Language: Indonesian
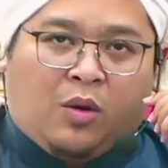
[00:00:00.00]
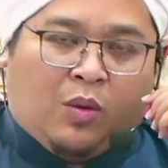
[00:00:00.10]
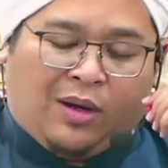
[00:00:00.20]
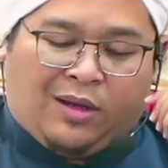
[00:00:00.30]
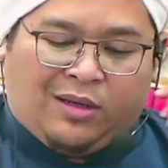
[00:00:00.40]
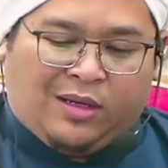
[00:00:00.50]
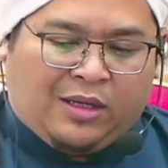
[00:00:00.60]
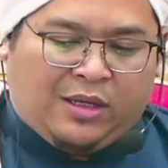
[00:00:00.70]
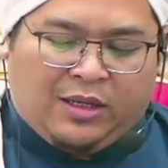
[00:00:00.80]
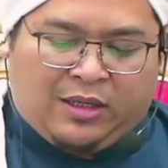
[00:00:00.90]

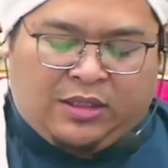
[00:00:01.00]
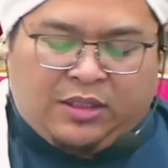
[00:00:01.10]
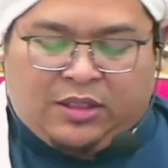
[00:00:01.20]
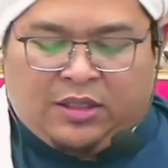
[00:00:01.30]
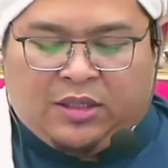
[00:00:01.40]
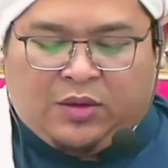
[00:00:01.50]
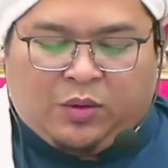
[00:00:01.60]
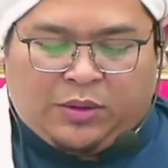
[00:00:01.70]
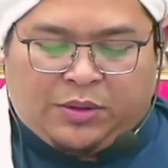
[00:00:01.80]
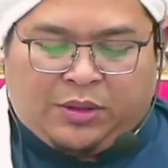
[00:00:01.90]
وعلى آله
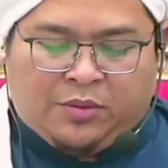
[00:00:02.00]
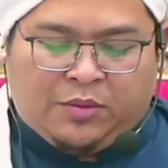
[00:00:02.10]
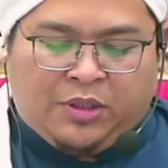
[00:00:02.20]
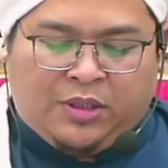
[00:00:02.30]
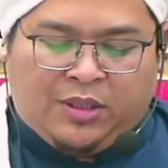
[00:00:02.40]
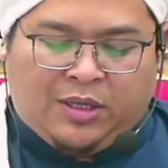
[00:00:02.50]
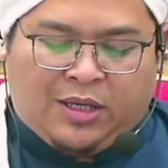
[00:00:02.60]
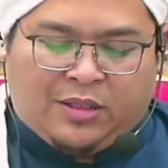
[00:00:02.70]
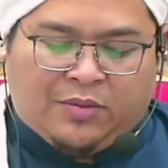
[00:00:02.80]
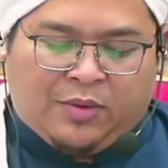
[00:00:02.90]
وصحبه
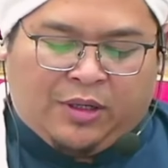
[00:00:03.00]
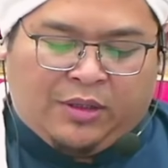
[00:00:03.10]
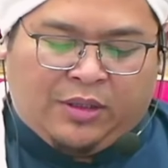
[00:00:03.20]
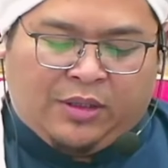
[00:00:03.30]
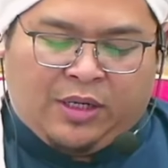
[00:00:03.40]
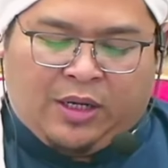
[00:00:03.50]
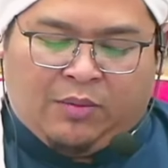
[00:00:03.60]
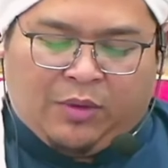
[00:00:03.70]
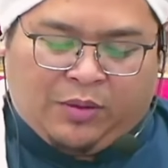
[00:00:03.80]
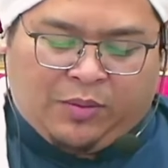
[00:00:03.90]
أجمعين
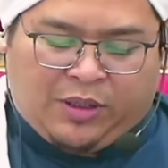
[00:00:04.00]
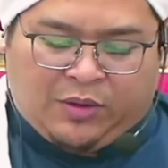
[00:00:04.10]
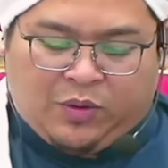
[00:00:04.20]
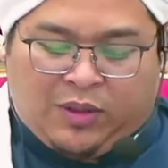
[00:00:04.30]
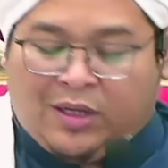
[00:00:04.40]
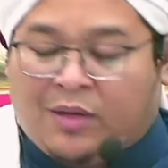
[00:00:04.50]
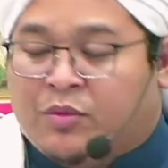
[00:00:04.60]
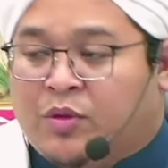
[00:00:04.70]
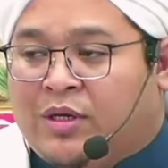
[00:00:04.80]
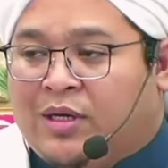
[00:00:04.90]
أما بعد
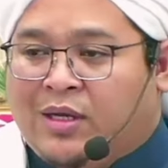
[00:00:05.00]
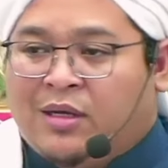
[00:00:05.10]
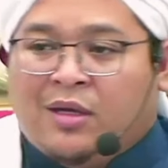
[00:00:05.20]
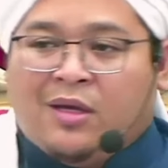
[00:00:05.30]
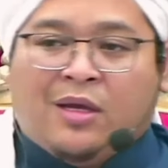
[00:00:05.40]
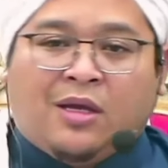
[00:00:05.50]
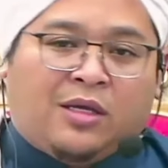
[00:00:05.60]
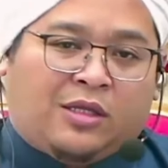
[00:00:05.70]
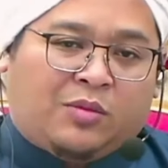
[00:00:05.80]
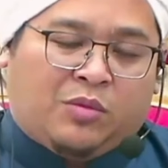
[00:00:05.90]
الحمد لله
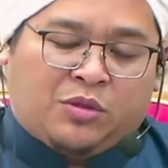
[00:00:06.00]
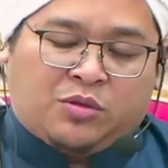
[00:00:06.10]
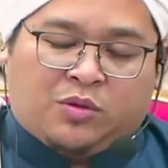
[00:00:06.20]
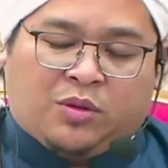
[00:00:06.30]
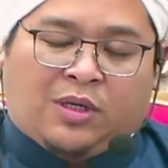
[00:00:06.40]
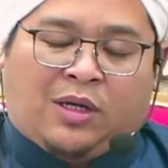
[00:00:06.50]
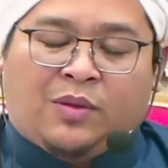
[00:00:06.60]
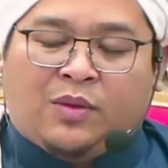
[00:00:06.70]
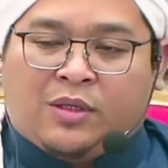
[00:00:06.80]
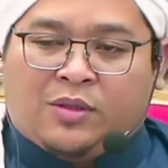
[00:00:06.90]
Kita bersyukur
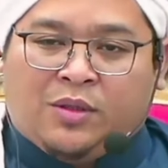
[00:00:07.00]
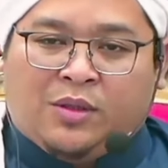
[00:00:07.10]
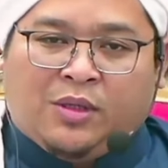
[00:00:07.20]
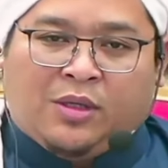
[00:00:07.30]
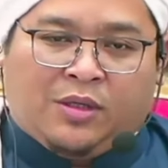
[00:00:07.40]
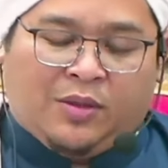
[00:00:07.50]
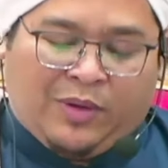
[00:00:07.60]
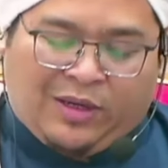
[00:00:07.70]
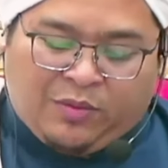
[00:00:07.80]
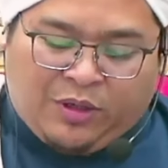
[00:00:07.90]
kehadrat Allah di
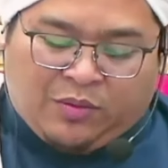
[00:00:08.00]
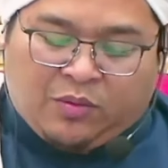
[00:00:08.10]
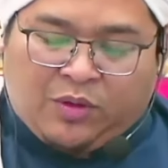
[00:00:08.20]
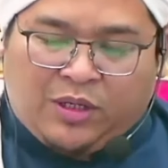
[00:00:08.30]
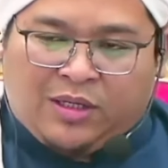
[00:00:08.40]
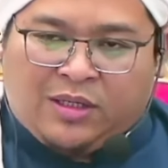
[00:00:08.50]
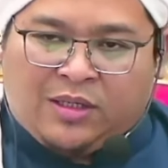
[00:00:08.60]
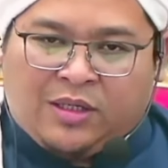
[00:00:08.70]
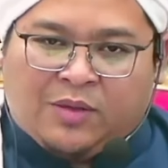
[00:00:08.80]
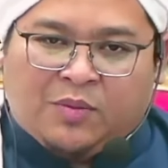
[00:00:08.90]
malam yang mulia
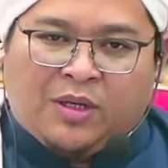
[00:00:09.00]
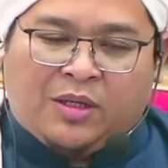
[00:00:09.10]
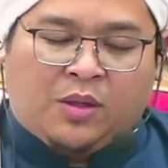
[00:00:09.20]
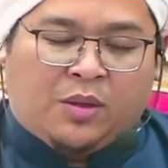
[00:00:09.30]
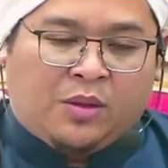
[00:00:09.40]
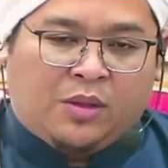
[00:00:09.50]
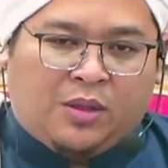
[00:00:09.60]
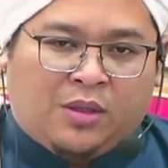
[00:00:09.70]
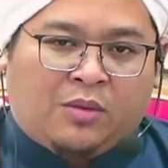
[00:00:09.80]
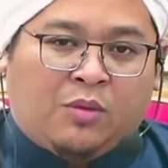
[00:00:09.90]
ini kembali
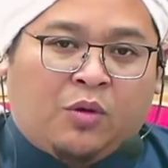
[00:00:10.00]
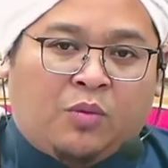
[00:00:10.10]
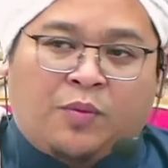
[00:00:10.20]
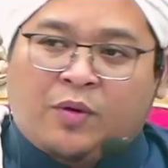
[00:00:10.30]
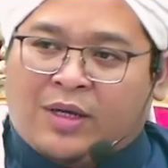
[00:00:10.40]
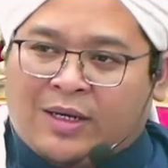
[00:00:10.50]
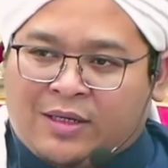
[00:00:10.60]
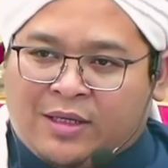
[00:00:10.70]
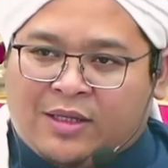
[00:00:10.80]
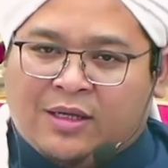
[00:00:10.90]
Allah
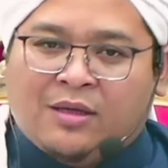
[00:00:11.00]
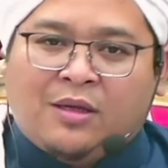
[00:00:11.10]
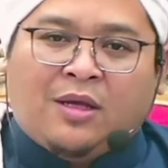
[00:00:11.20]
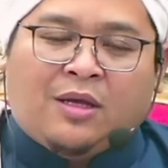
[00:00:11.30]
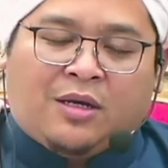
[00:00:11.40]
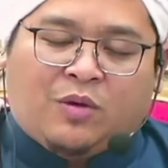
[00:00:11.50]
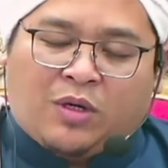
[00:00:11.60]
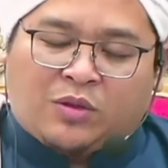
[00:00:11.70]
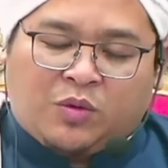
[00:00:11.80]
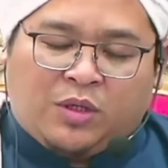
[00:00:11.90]
mengumpulkan kita di
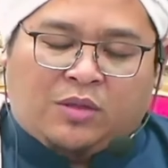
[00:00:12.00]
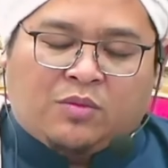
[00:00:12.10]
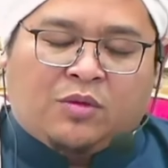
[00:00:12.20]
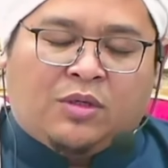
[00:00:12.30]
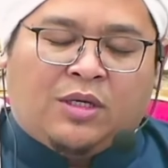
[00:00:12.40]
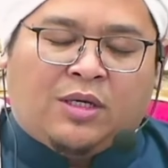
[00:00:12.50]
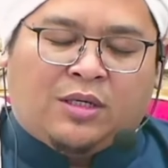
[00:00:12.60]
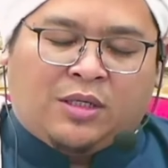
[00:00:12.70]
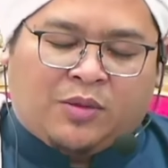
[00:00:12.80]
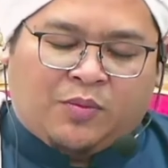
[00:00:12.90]
waktu yang mulia,
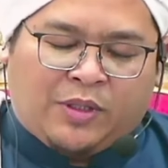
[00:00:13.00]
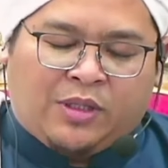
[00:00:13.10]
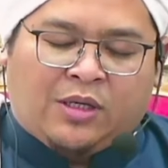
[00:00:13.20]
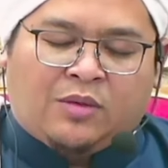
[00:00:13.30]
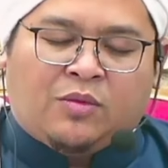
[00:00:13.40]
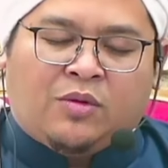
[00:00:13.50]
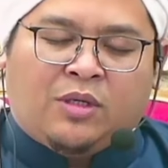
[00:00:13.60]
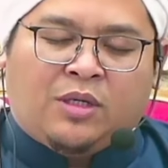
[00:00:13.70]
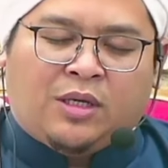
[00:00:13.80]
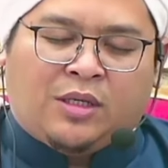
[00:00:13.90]
di tempat yang
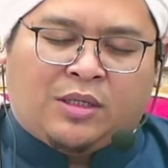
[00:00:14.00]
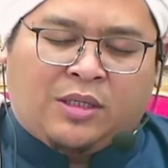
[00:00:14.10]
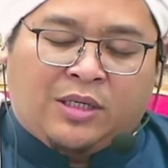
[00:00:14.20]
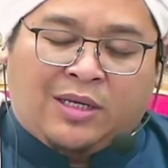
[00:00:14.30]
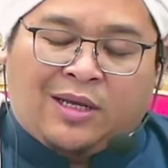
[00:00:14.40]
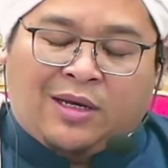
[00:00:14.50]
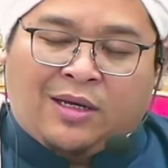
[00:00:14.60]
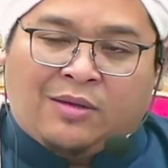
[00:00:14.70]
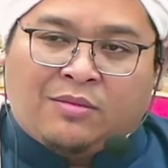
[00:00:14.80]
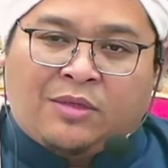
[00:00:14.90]
mulia, di
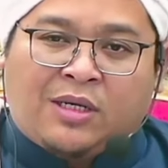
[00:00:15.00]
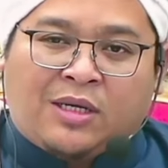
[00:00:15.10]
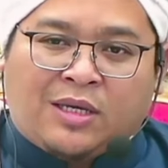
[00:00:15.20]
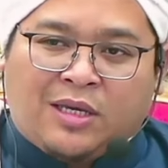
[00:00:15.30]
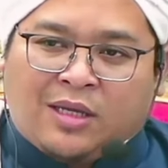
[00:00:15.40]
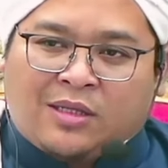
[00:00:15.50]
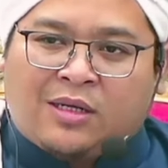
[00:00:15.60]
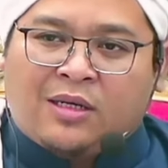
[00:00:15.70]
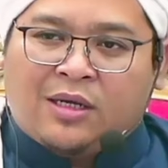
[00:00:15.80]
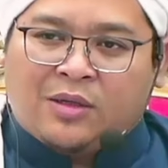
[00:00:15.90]
dalam
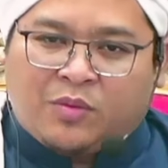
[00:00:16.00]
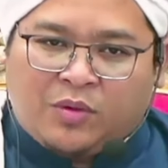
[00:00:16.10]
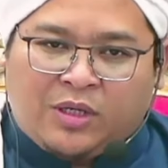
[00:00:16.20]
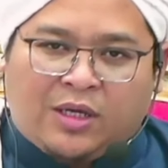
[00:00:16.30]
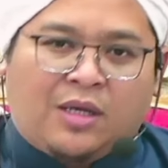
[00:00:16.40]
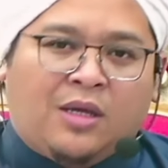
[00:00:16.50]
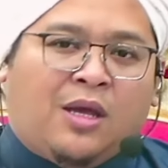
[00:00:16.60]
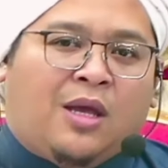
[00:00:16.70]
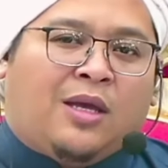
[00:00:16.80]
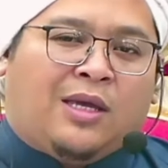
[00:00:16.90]
kegiatan yang mulia
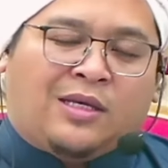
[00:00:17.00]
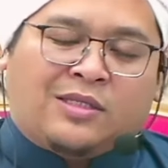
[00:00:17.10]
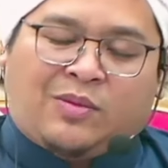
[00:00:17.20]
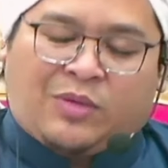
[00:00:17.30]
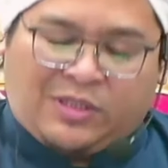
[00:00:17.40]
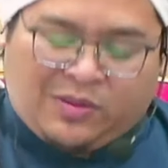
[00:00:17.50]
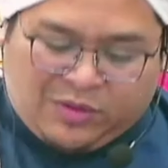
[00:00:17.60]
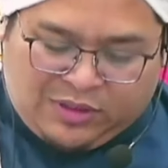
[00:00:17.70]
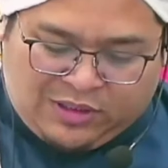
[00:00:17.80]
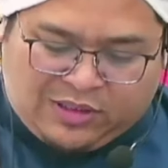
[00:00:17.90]
yang
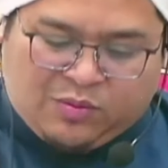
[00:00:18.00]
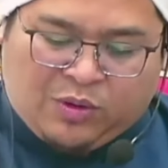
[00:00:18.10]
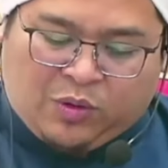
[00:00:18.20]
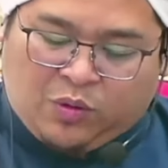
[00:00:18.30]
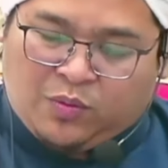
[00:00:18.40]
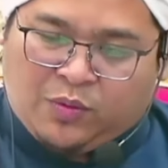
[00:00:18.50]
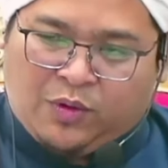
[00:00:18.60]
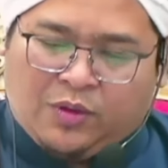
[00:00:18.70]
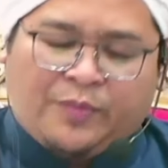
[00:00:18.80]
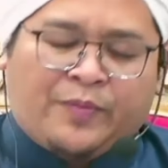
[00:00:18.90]
sama-sama kita
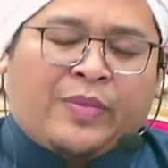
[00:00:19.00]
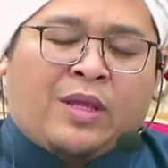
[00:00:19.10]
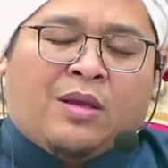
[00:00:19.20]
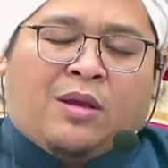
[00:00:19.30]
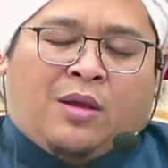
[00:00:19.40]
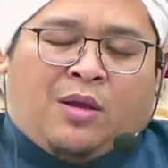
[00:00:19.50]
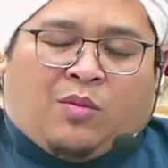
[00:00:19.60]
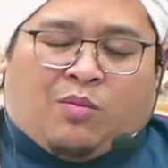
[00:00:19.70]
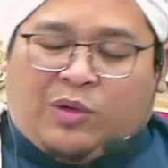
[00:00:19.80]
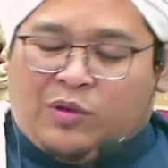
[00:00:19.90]
berkumpul
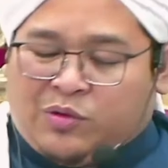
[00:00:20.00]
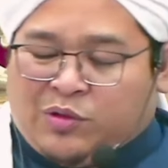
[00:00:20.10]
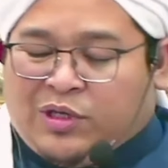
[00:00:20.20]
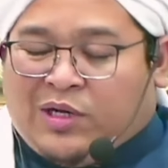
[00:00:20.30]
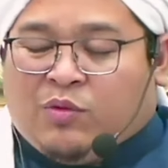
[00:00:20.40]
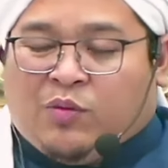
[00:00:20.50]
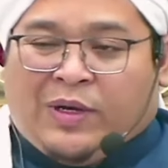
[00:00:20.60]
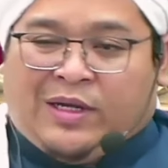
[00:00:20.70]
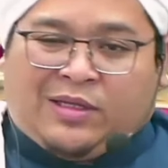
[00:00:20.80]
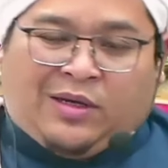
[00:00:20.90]
menuntut ilmu
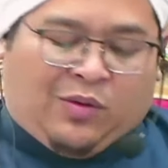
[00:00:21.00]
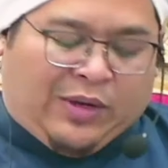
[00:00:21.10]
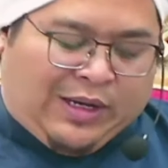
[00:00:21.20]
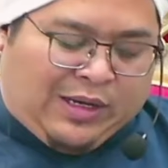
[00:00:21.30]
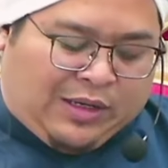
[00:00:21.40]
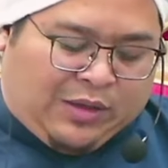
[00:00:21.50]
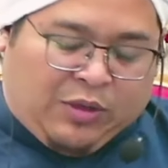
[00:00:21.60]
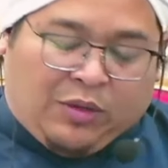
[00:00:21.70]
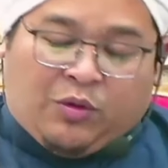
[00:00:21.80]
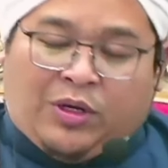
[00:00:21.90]
pengetahuan
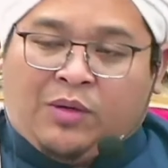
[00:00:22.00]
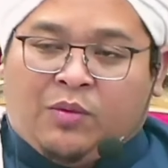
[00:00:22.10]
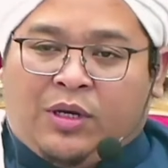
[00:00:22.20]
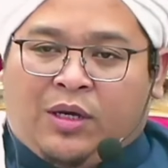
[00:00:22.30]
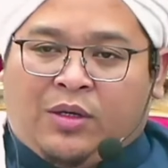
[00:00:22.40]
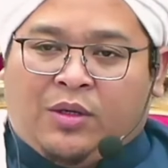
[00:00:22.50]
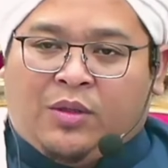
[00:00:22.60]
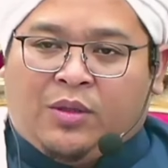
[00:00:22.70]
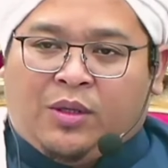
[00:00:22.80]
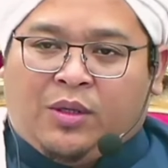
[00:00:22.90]
agama. Mudah-mudahan
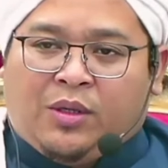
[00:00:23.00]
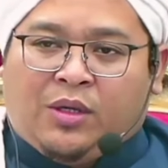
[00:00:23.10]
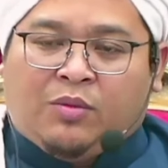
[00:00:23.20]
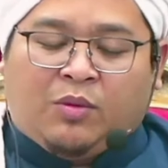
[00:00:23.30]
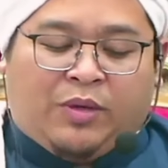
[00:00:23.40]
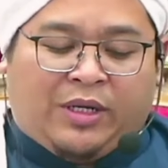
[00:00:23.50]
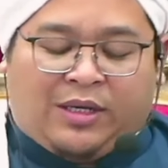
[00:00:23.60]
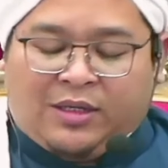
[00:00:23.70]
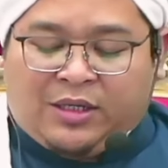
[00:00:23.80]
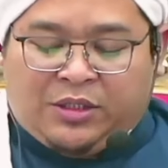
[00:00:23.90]
Allah
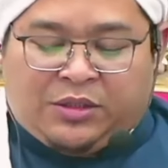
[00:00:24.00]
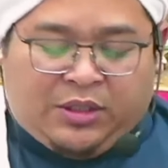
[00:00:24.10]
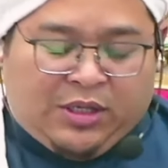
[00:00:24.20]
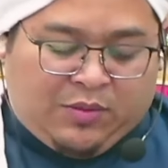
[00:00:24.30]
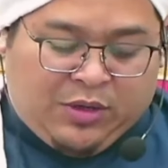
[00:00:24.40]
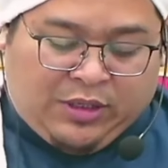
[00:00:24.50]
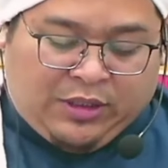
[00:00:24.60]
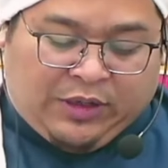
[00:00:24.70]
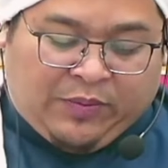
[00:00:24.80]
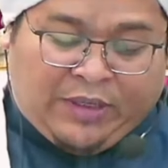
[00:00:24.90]
memberikan
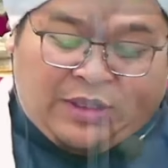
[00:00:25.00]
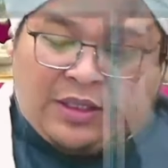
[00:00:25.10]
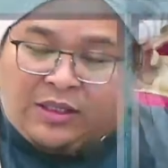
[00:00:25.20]
keistigamahan kepada